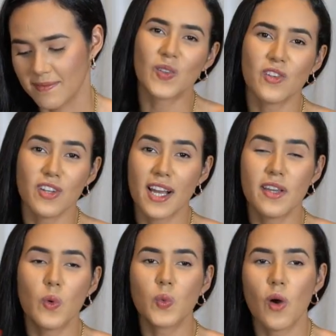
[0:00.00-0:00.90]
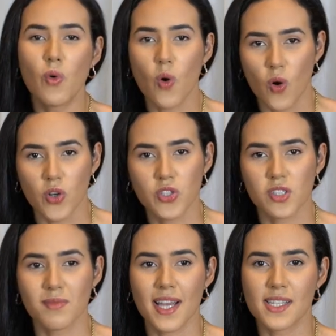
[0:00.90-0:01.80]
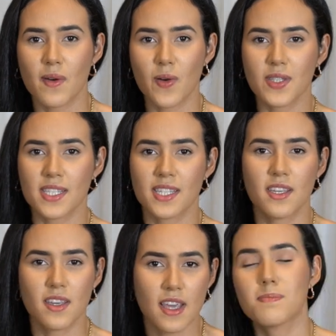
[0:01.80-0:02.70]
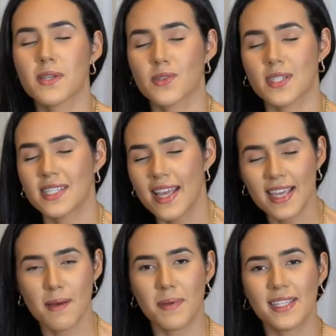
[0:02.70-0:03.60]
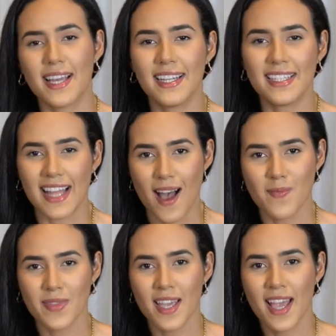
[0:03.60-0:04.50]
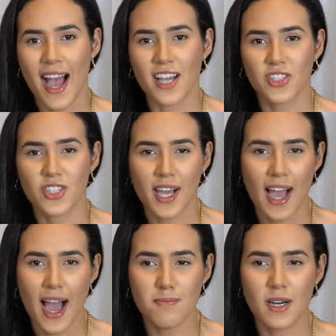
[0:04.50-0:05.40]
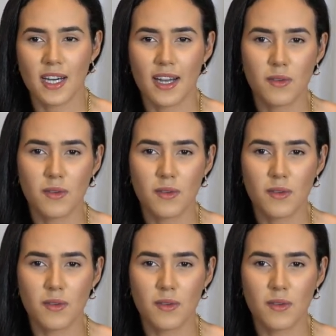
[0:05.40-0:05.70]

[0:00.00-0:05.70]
Eu não vou falar que eu não goste, mas é uma coisa assim que as pessoas têm que aprender a lidar a gente acaba